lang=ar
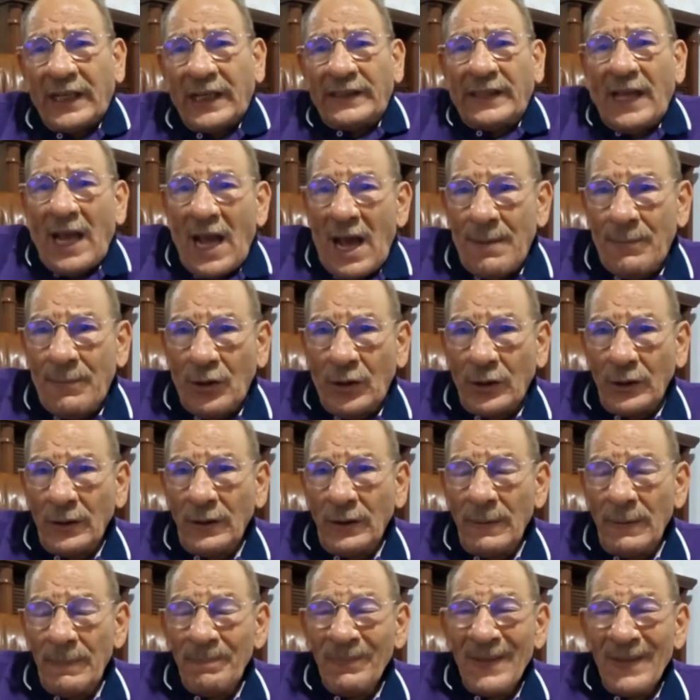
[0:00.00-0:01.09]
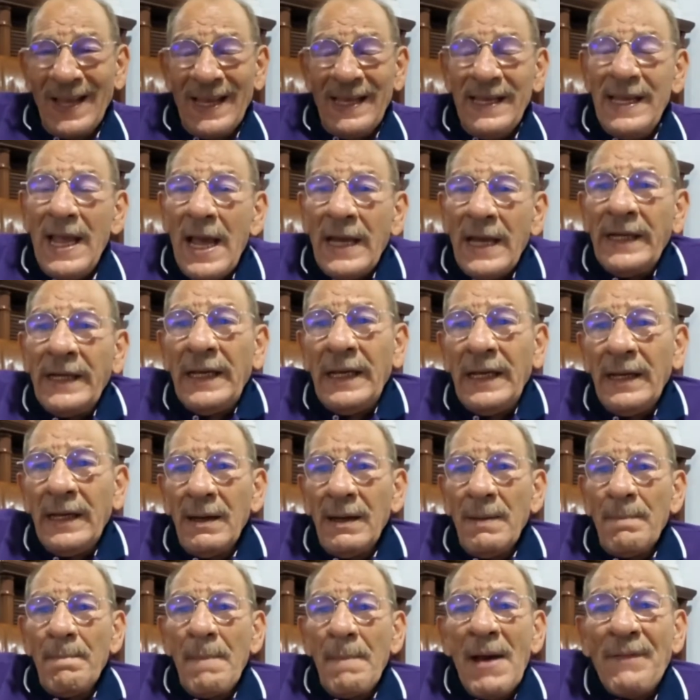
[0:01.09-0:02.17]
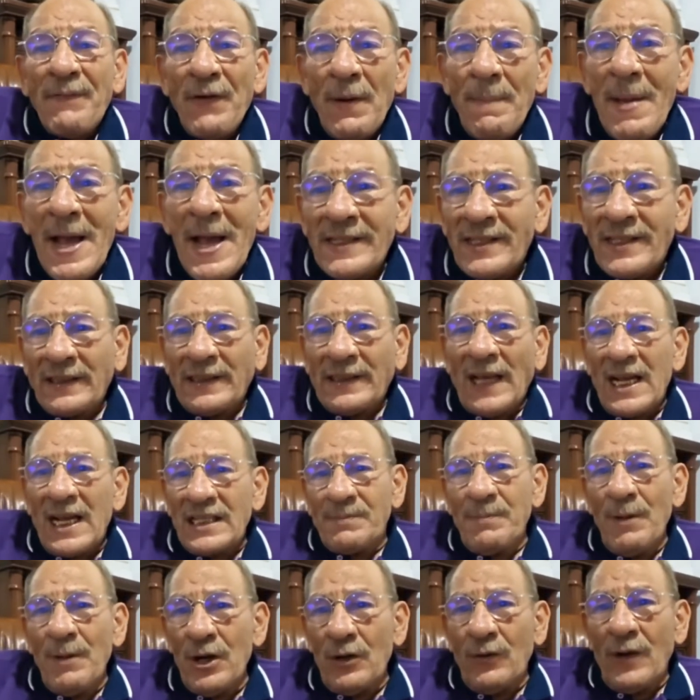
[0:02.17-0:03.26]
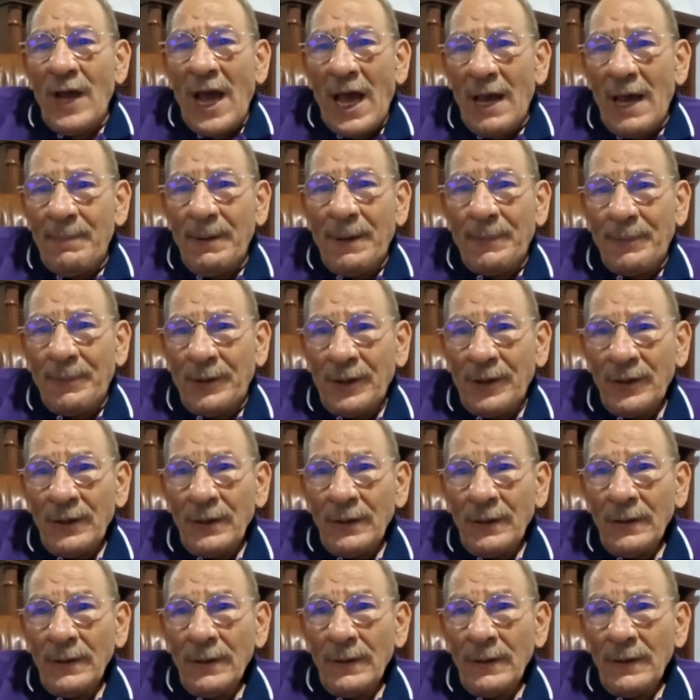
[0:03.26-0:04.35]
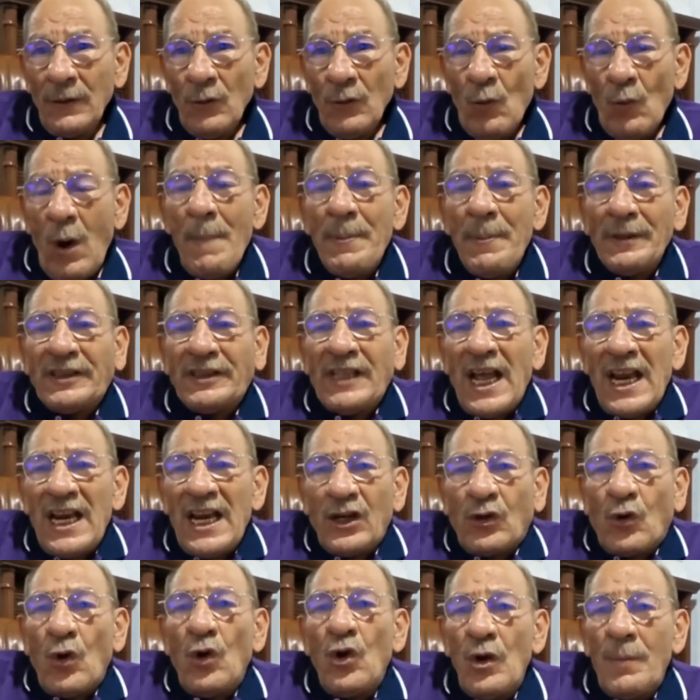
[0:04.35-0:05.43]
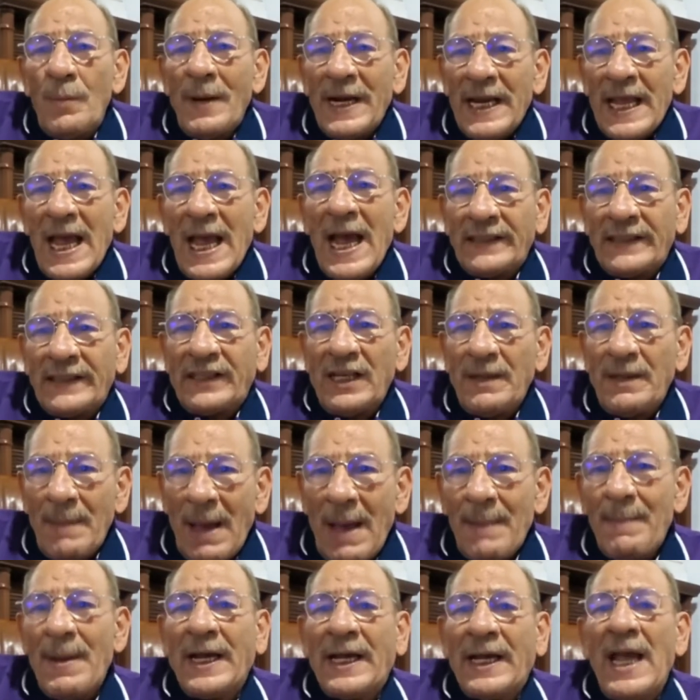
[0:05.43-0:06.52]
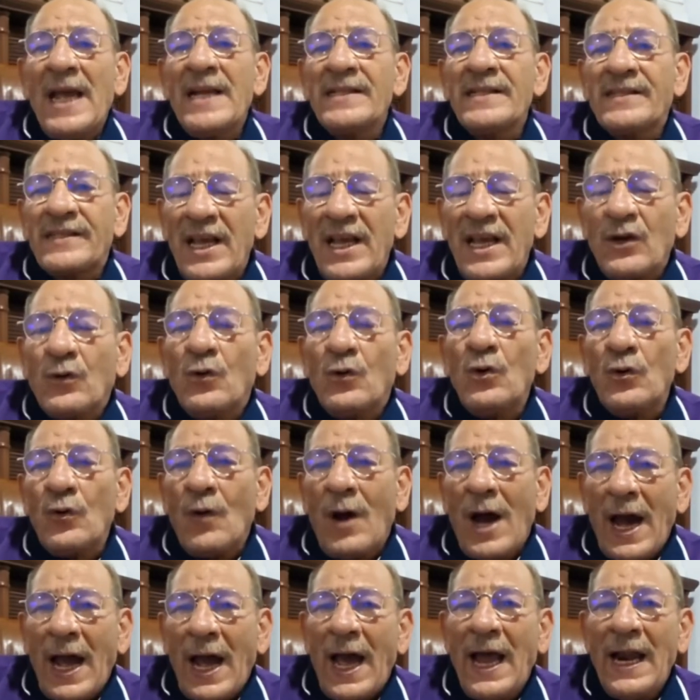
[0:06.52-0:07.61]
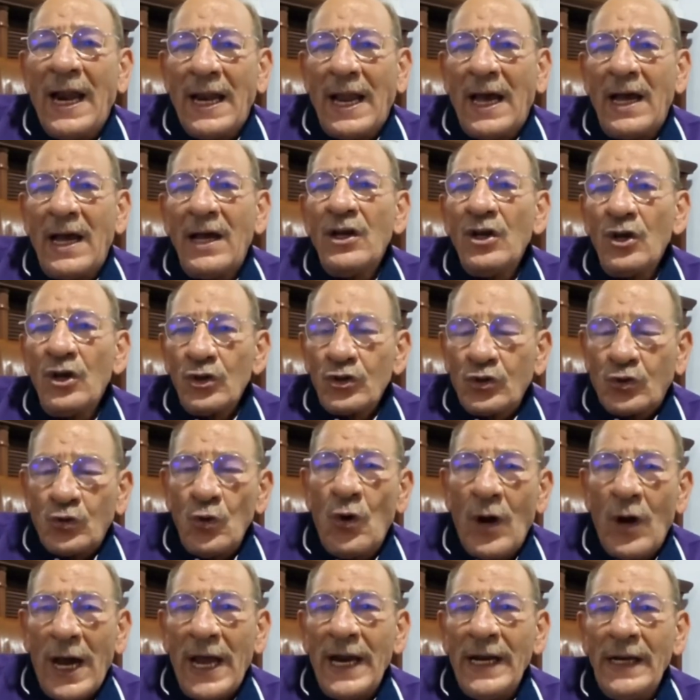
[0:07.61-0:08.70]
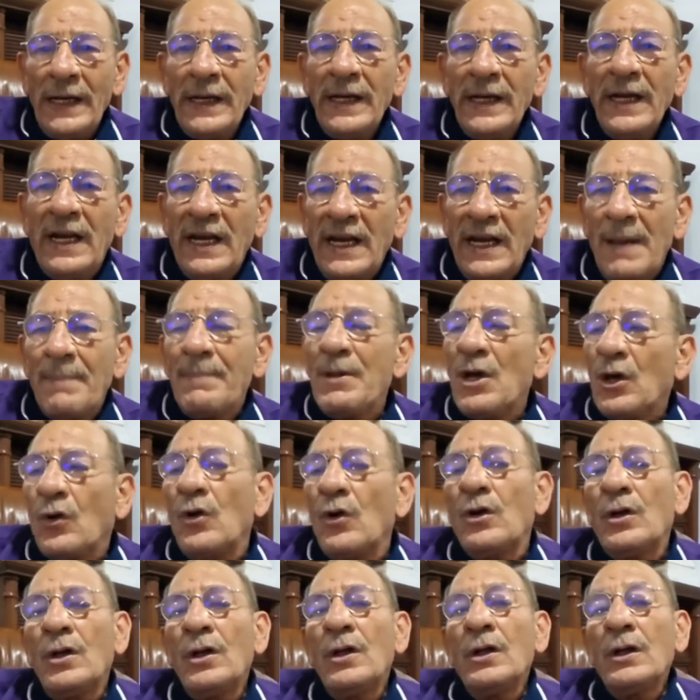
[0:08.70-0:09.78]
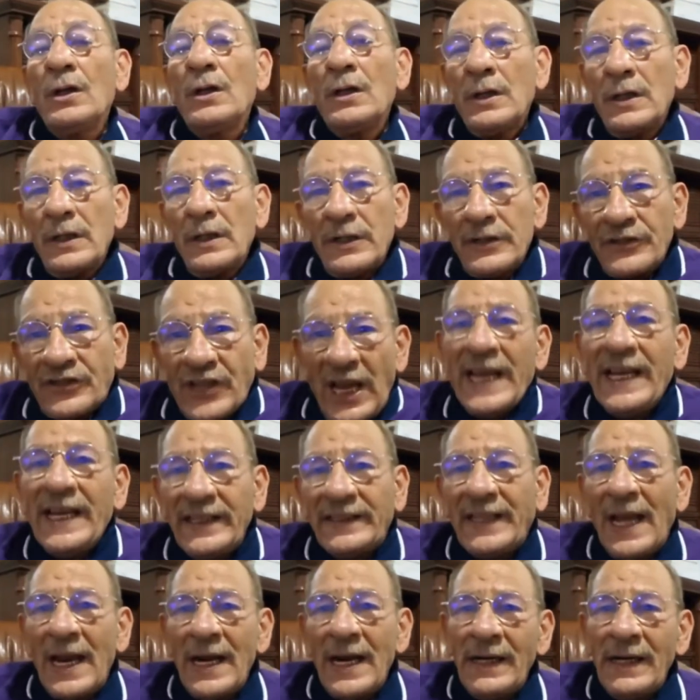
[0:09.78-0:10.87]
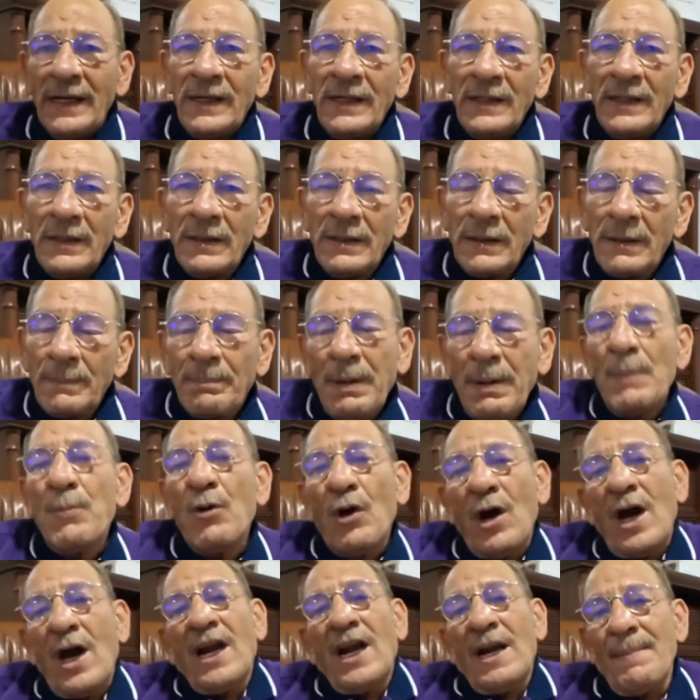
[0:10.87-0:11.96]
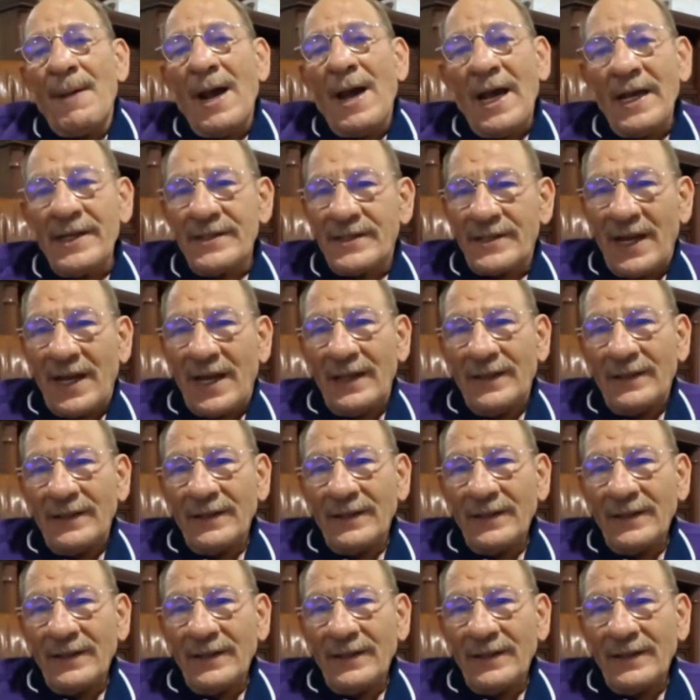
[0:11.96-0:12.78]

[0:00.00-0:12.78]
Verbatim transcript: تآمر يعني ما فماش اتعس منه يا حبيبي وبالتالي كل من ياتي مهما كان سيكون اقل سوءا ان لم يكن جيدا بالمقارنه مع قيس سعيد